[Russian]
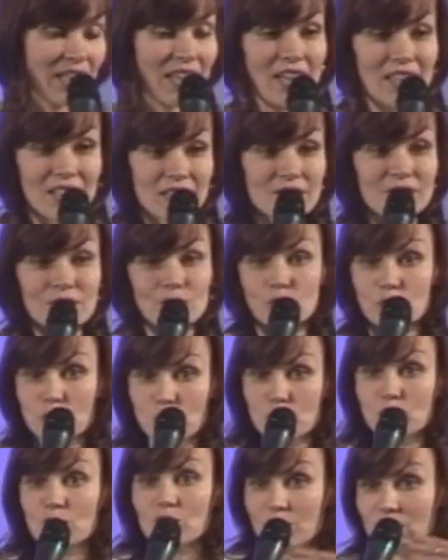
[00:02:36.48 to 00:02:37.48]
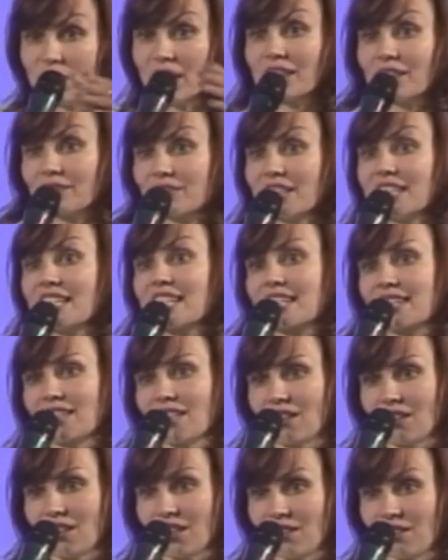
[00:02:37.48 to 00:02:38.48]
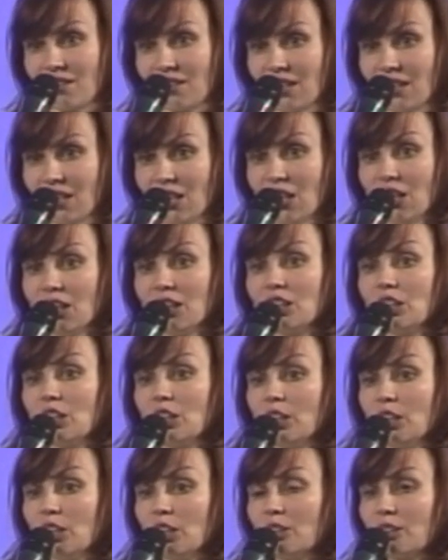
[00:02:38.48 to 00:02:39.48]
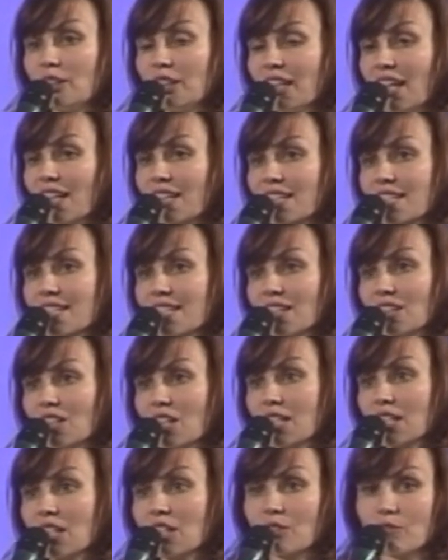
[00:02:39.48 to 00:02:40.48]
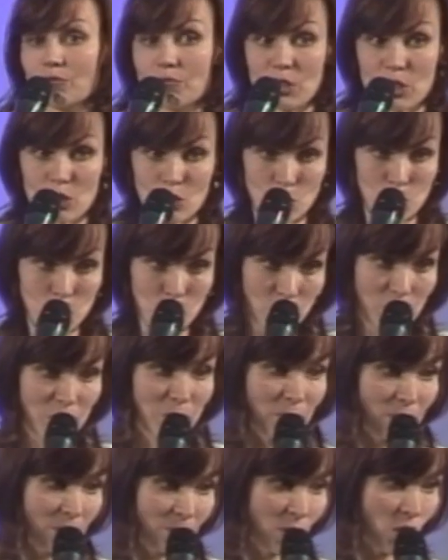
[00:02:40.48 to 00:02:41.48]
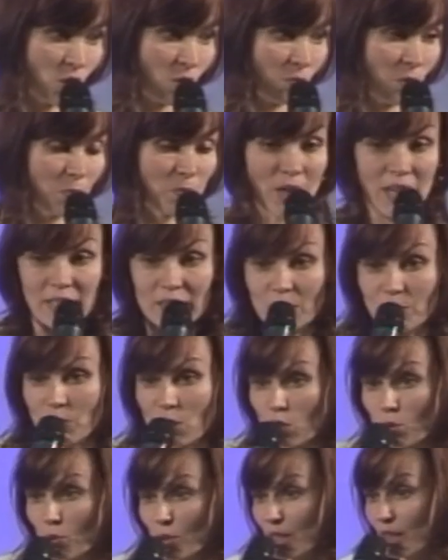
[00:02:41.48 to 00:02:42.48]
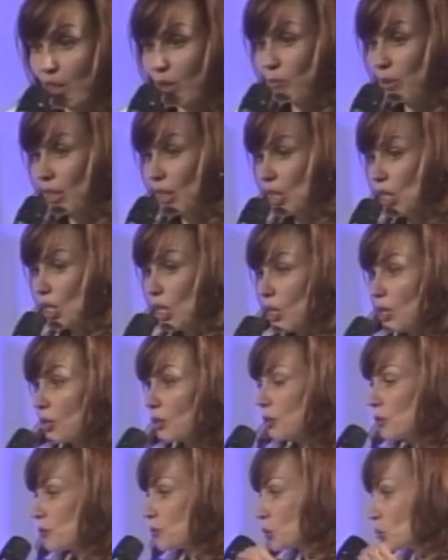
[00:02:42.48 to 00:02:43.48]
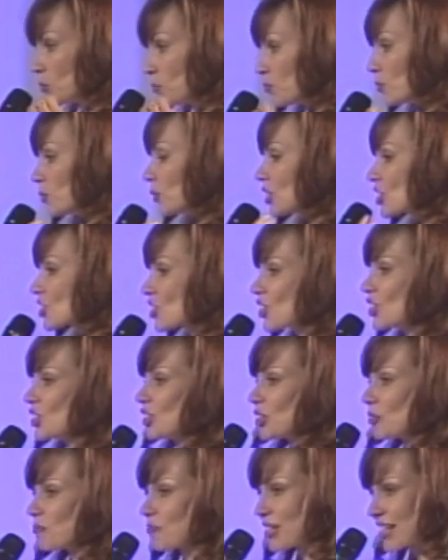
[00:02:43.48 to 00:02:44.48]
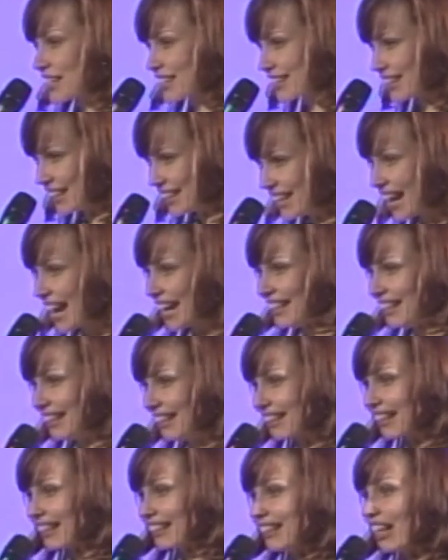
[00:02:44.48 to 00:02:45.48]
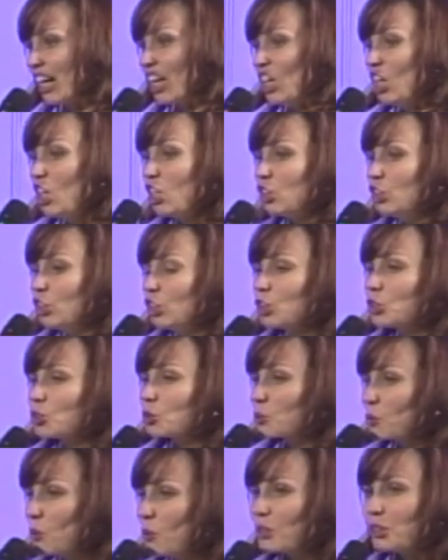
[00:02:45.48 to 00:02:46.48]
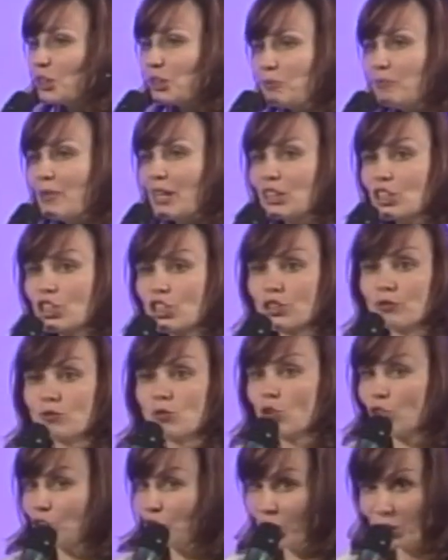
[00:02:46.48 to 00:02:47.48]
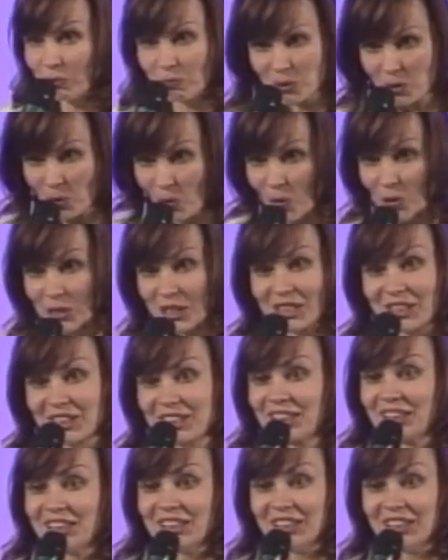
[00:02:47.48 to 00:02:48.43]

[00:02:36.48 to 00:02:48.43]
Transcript: Это, вот, этого не стало. И я оказалась вместе с другими нашими братьями, сестрами в том блаженном состоянии, когда никто тебя ничего не просит,